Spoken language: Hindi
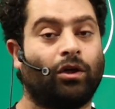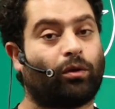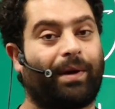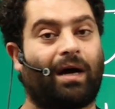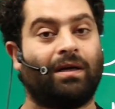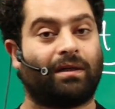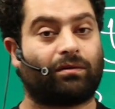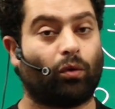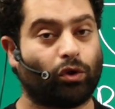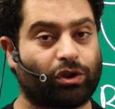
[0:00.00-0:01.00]
तो बेटा
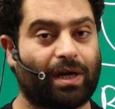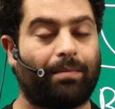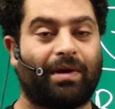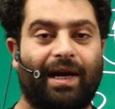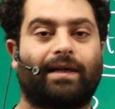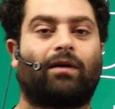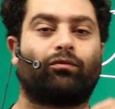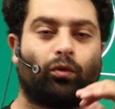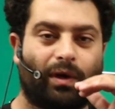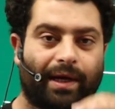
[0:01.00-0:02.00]
उस टाइम रेट ऑफ
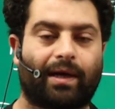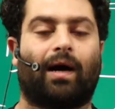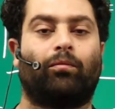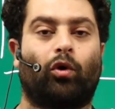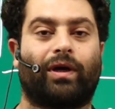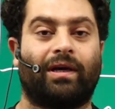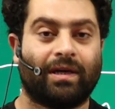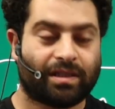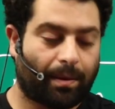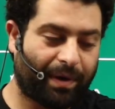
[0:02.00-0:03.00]
कूलिंग कम होगी
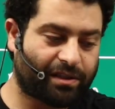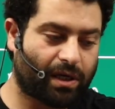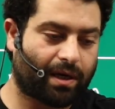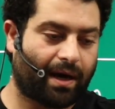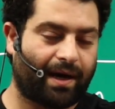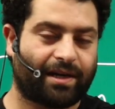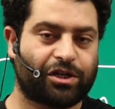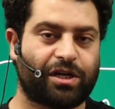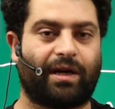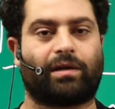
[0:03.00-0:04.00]
जब मैं इसी का एक
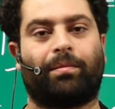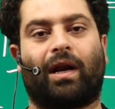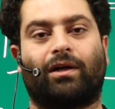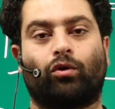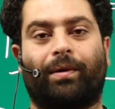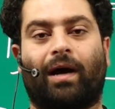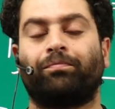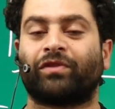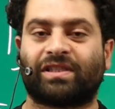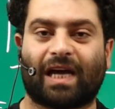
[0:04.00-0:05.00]
शीट बना दू बेटा
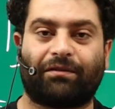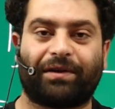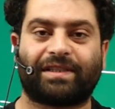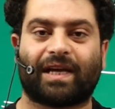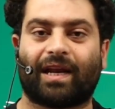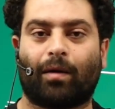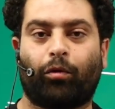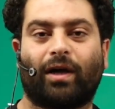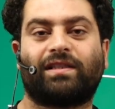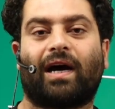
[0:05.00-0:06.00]
सरफेस एरिया
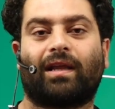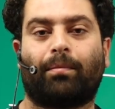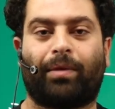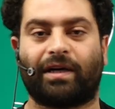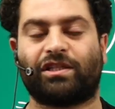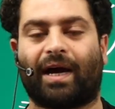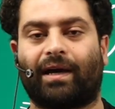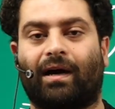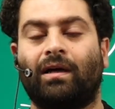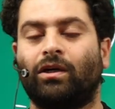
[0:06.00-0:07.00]
बहुत ज्यादा बढ़
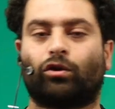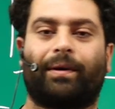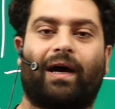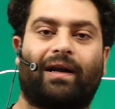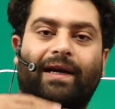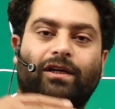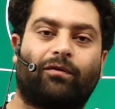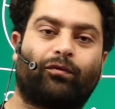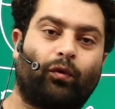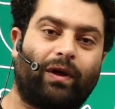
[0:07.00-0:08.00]
जाएगा तो बेटा रेट
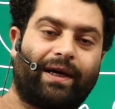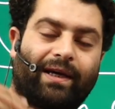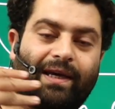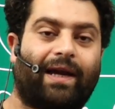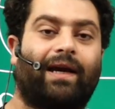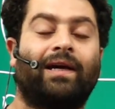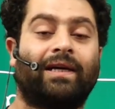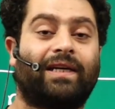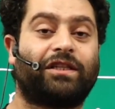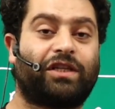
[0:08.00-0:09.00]
ऑफ कूलिंग यानी
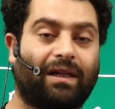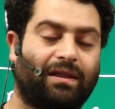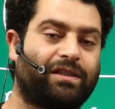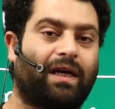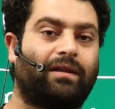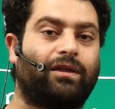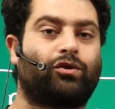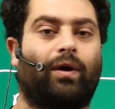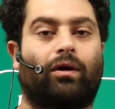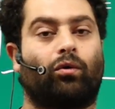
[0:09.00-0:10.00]
ये जल्दी जल्दी
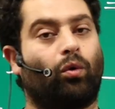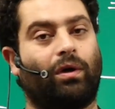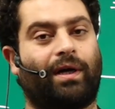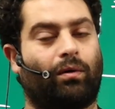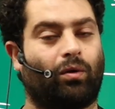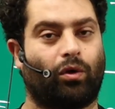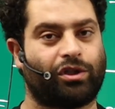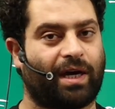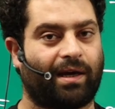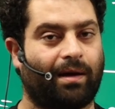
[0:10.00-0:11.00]
जो है कूल cool डाउन हो
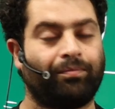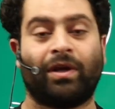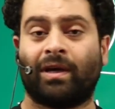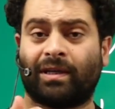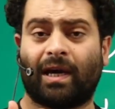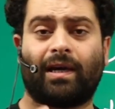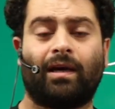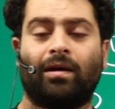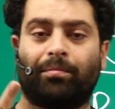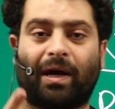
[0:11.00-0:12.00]
जाएगा यही
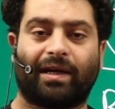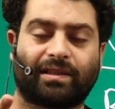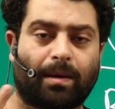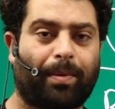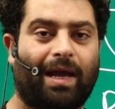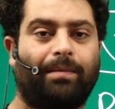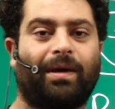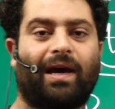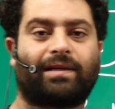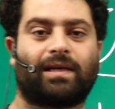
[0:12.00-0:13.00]
मैंने इससे पहले
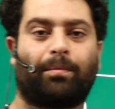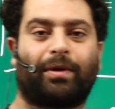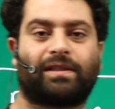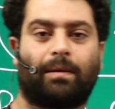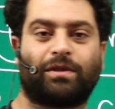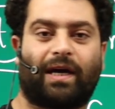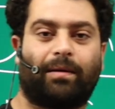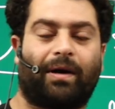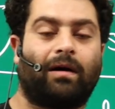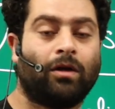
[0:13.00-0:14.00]
भी एग्जाम्पल समझाई
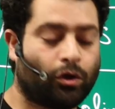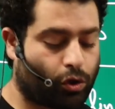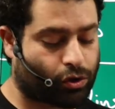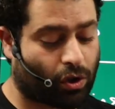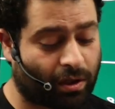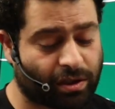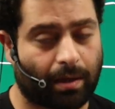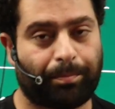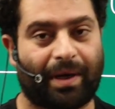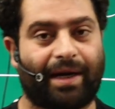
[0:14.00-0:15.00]
बेटा जो सॉसर
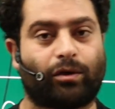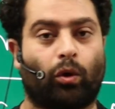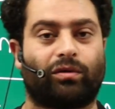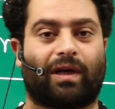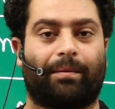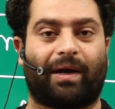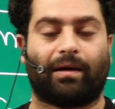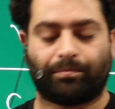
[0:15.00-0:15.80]
प्लेट होता है बेटे